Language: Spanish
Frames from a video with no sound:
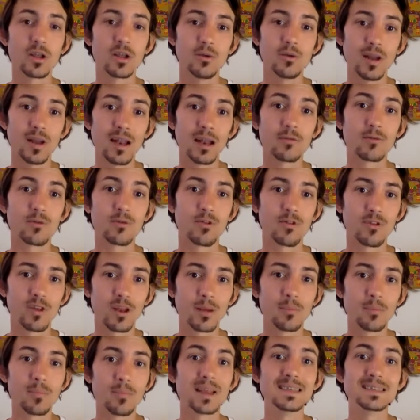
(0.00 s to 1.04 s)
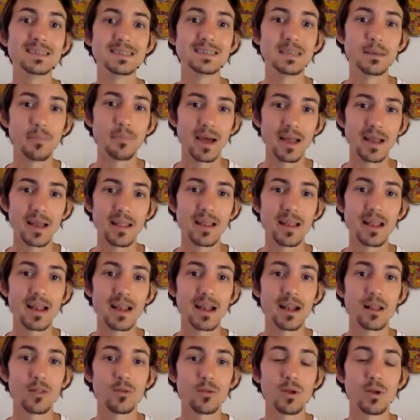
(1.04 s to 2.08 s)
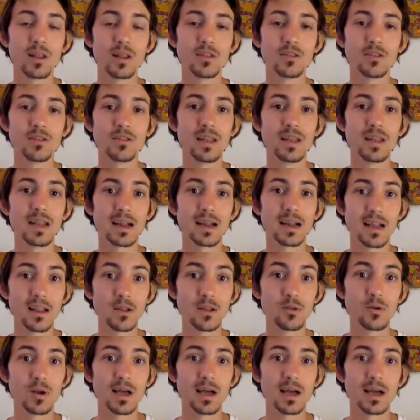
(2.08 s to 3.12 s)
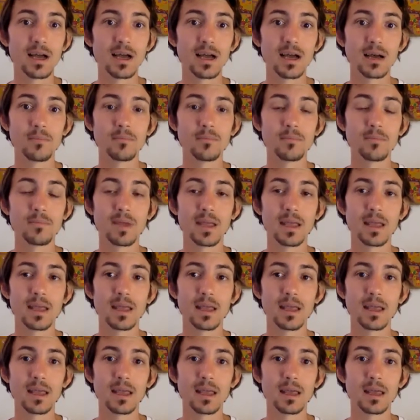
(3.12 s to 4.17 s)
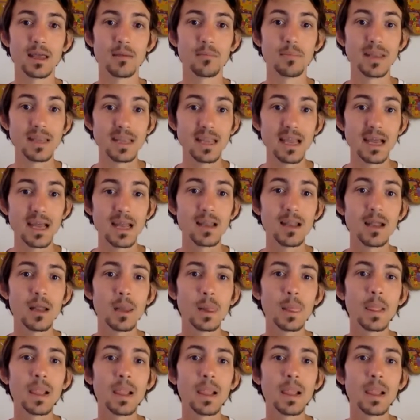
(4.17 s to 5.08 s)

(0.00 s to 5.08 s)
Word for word: y una de las funciones principales de la glándula, de la glándula mm, eh, pineal,